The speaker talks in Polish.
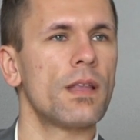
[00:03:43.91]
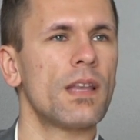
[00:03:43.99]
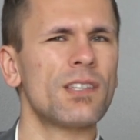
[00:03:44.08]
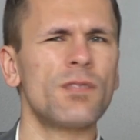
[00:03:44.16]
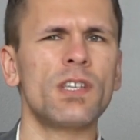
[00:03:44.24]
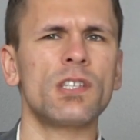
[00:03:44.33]

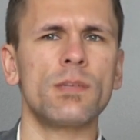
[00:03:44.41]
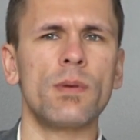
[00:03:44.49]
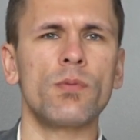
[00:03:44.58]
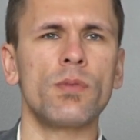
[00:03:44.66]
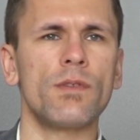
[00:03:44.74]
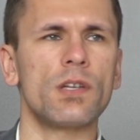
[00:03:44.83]
Także więc trzeba
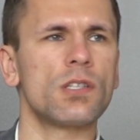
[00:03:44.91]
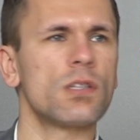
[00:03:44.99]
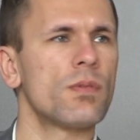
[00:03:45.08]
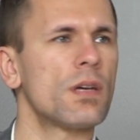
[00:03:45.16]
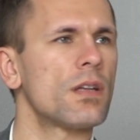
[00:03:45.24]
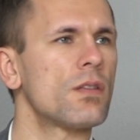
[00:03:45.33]
próbować,
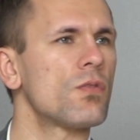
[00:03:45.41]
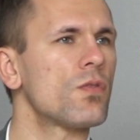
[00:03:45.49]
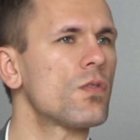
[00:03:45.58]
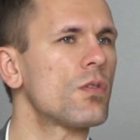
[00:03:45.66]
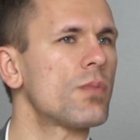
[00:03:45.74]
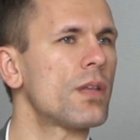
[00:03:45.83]
trzeba
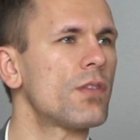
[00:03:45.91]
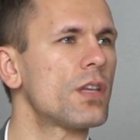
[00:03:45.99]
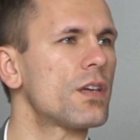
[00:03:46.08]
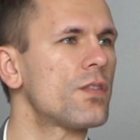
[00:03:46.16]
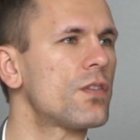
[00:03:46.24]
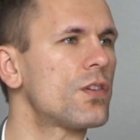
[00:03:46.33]
non-stop, nawet
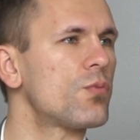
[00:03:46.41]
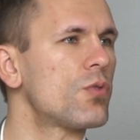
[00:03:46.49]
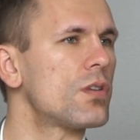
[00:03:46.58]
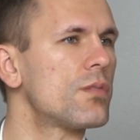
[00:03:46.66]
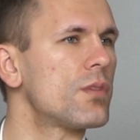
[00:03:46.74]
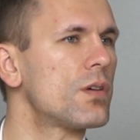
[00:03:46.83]
jak jesteś
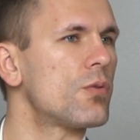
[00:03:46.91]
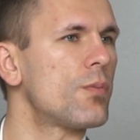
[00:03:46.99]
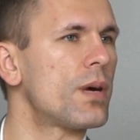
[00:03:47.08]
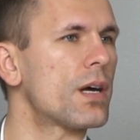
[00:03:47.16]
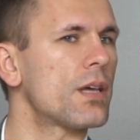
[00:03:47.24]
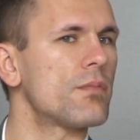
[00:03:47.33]
młodym
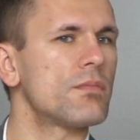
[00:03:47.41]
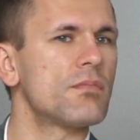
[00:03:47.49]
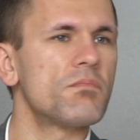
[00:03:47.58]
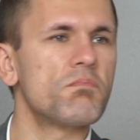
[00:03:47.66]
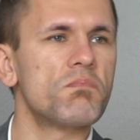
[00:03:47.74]
chłopakiem,